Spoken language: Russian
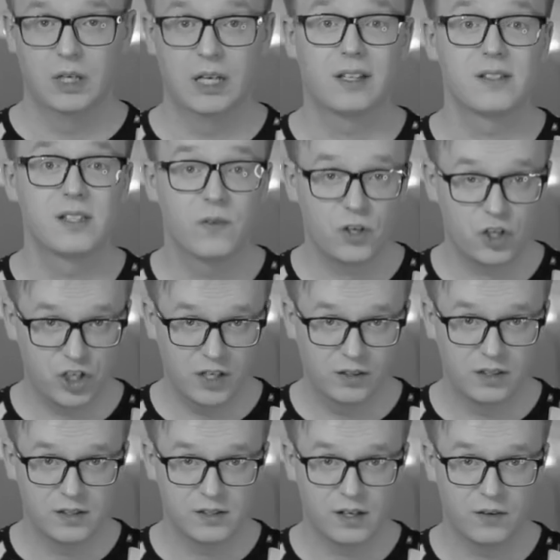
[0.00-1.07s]
Это совершенно
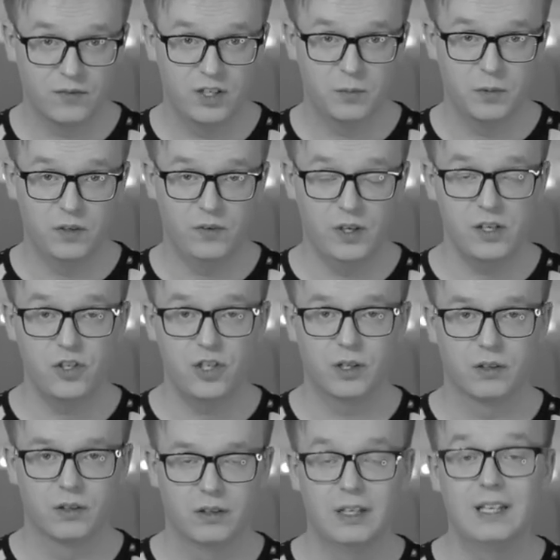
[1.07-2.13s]
несравнимые
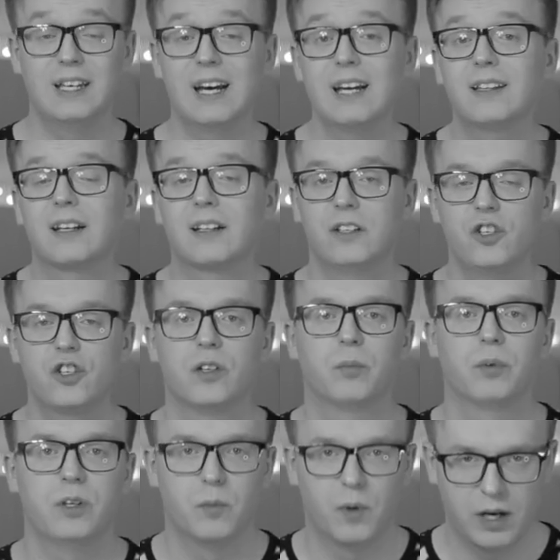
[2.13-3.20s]
вещи, и я это отлично
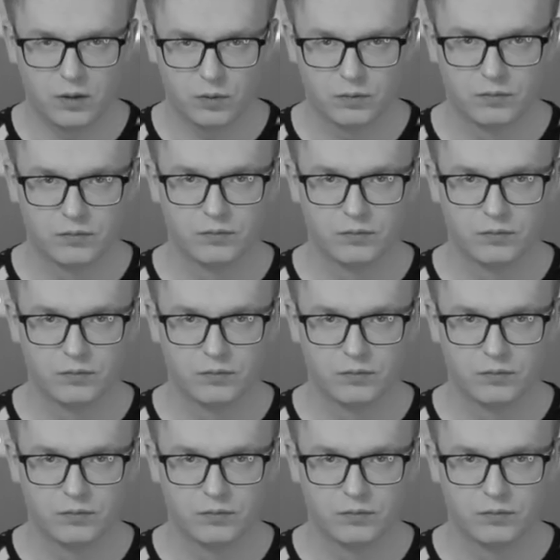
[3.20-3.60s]
понимаю.